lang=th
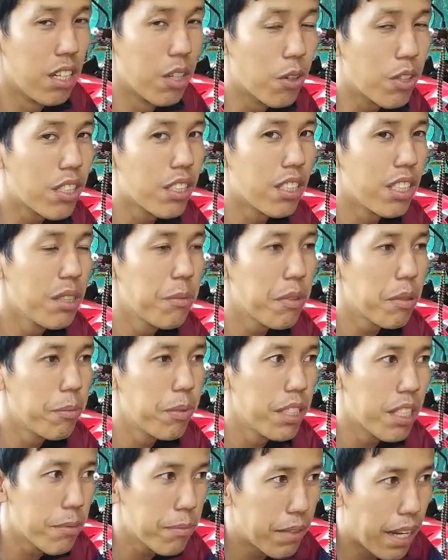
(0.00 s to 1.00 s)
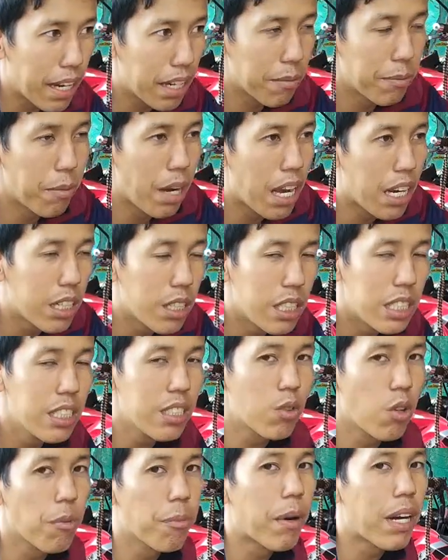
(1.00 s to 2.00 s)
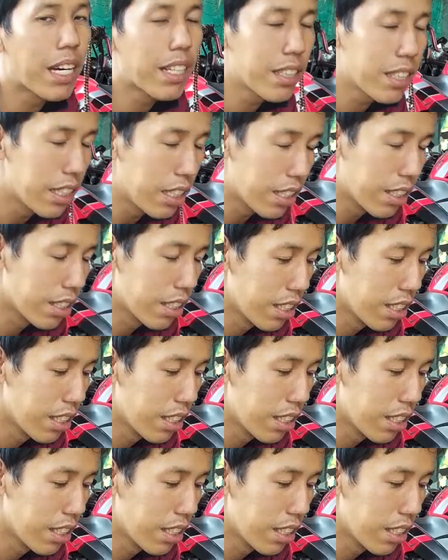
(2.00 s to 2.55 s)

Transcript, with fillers: รถที่มันมีน้ำหนักมากขึ้นกว่าปกติ